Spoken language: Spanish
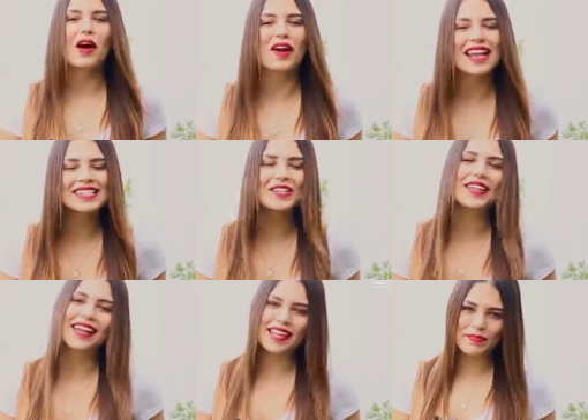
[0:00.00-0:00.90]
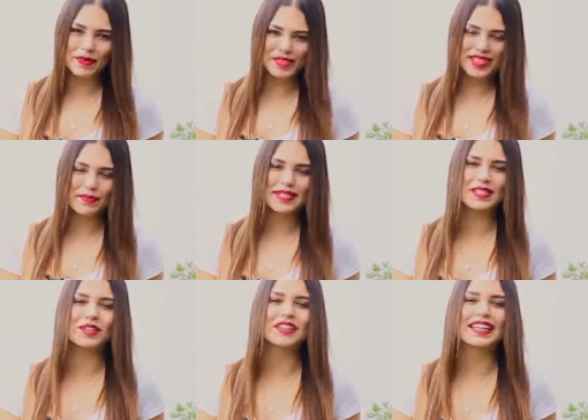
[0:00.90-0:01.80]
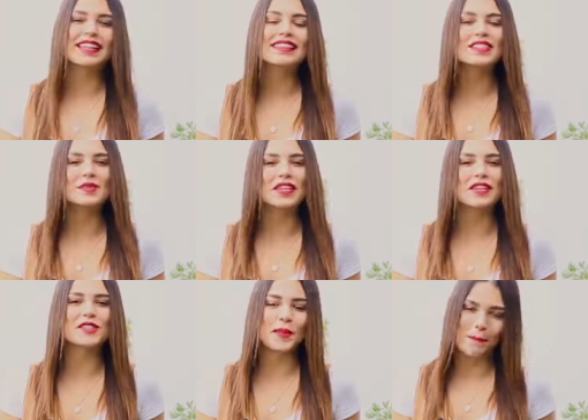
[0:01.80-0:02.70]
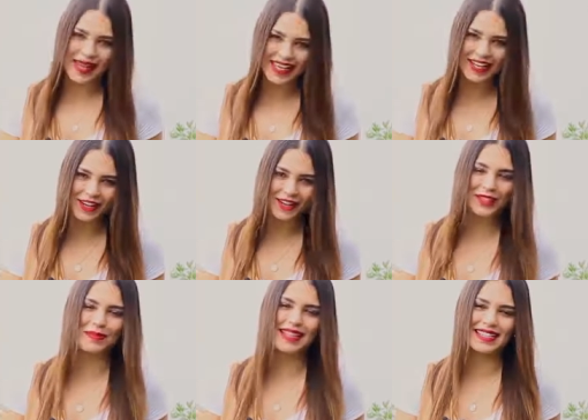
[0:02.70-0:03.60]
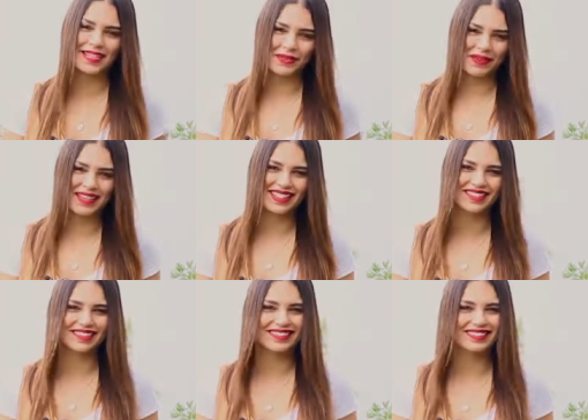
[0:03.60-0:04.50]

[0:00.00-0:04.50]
Hola, soy Kenia Ponce, Mis Continentes Unidos México 2019.